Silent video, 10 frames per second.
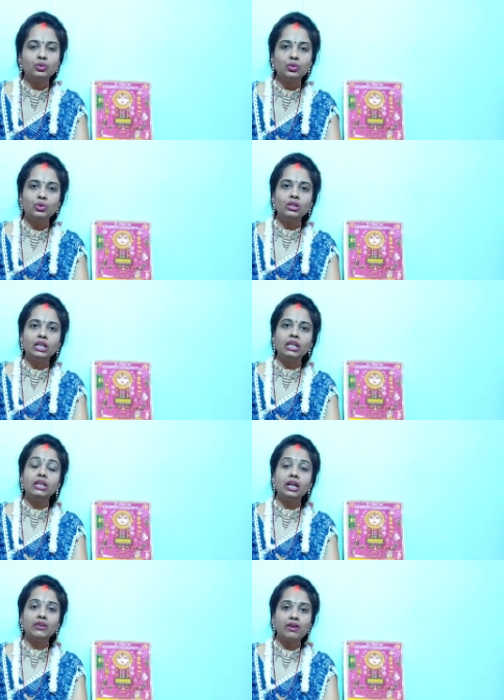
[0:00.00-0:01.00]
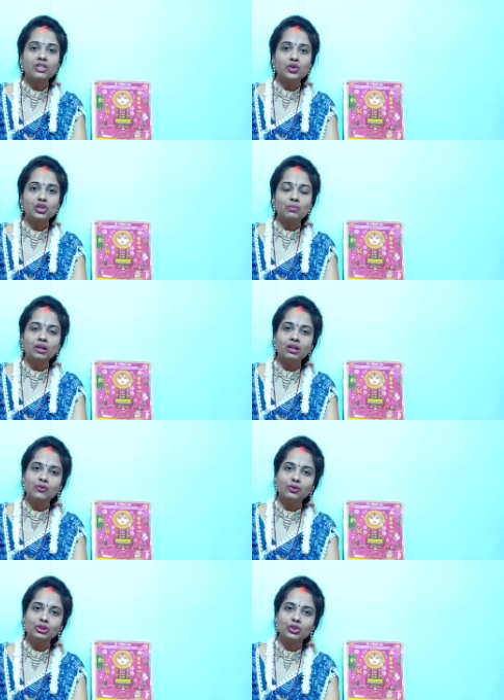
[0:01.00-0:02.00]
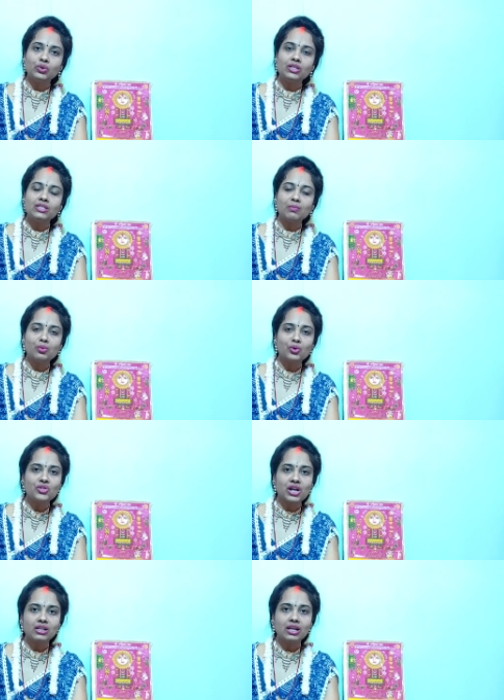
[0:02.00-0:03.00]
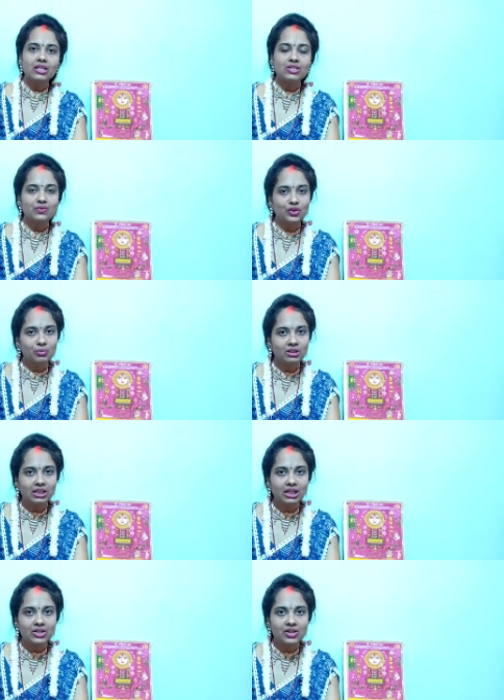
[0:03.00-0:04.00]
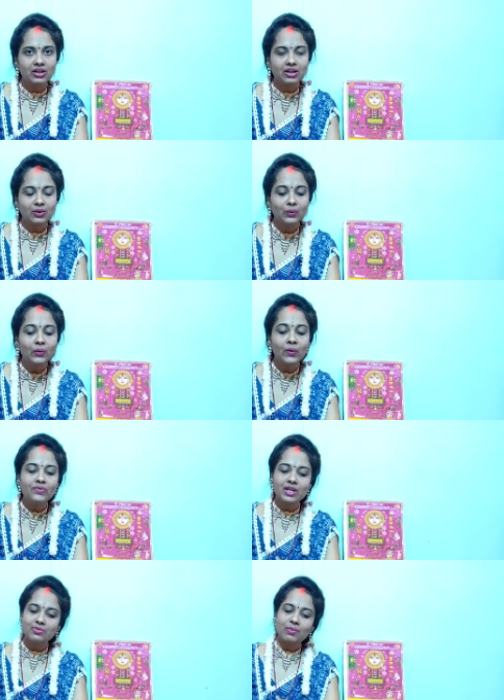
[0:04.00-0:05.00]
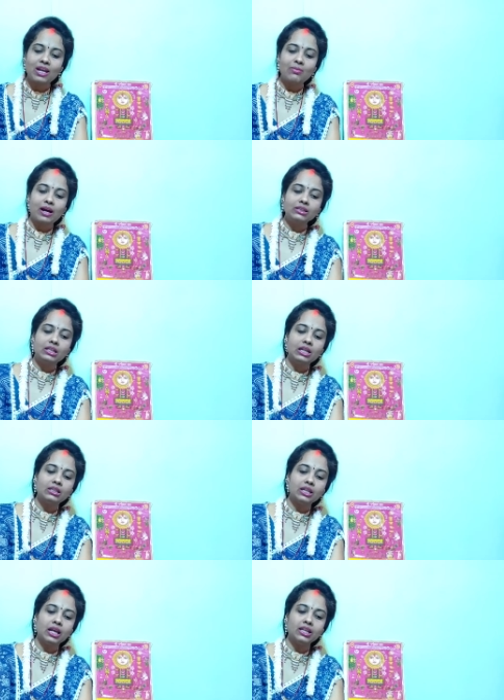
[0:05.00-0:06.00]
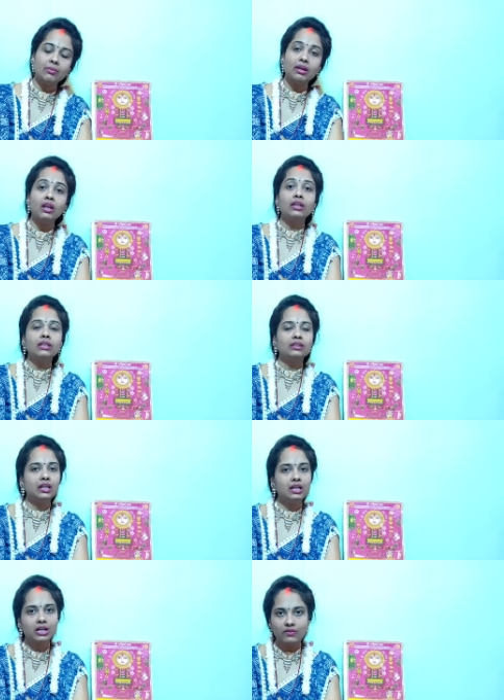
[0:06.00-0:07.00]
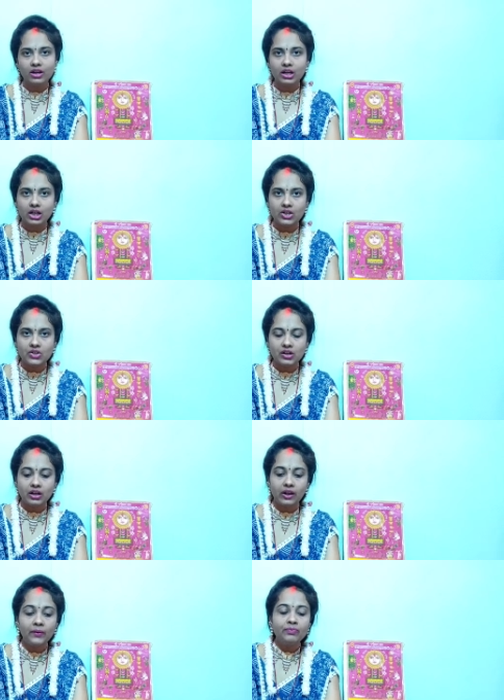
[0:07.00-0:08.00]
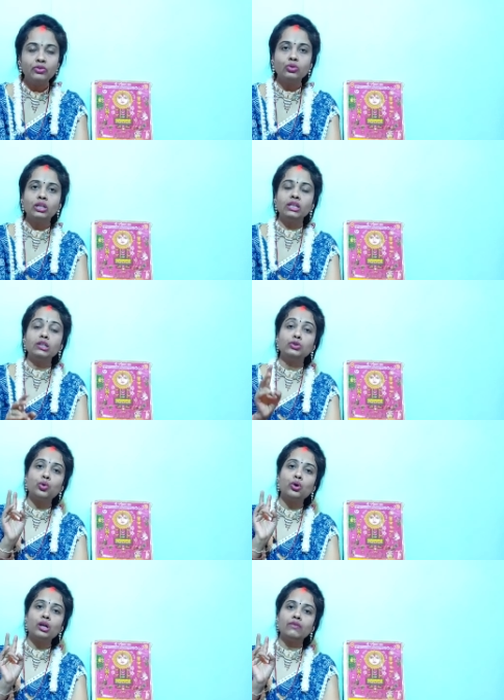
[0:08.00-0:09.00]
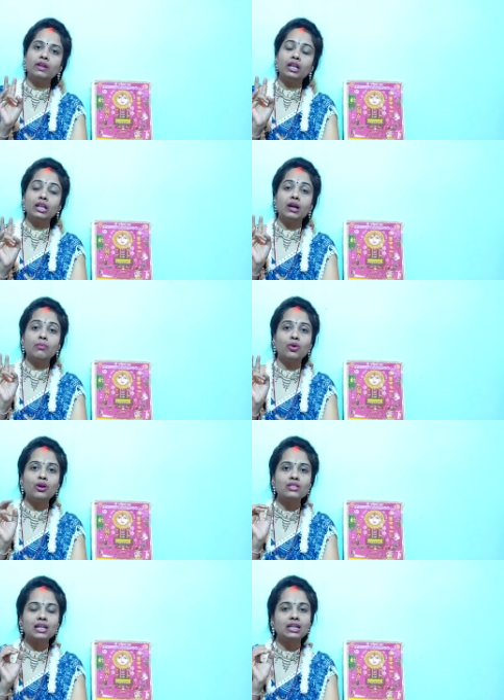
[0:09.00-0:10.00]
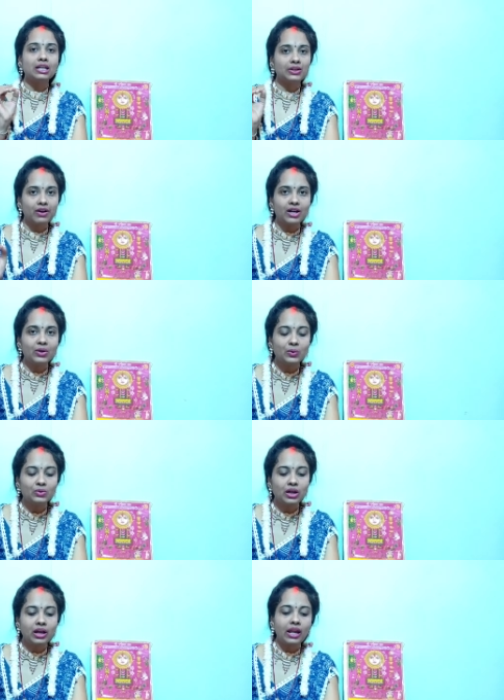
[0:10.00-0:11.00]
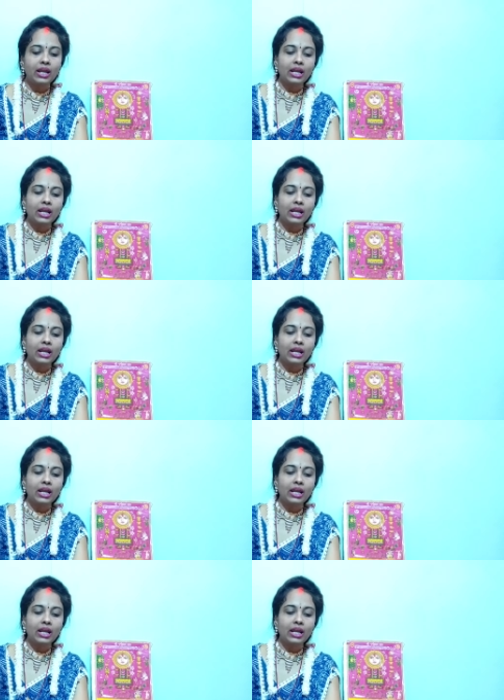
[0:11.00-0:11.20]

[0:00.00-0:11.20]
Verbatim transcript: तो यानी करवा करवा चौथ पर करवों से जुड़ी संपूर्ण जानकारी इस वीडियो में देने जा रही हूँ सबसे पहले बात कर लेते हैं कि हमें कितने करवे लेने चाहिए तो देखिए दो करवे लेना बहुत ज़्यादा अनिवार्य होता है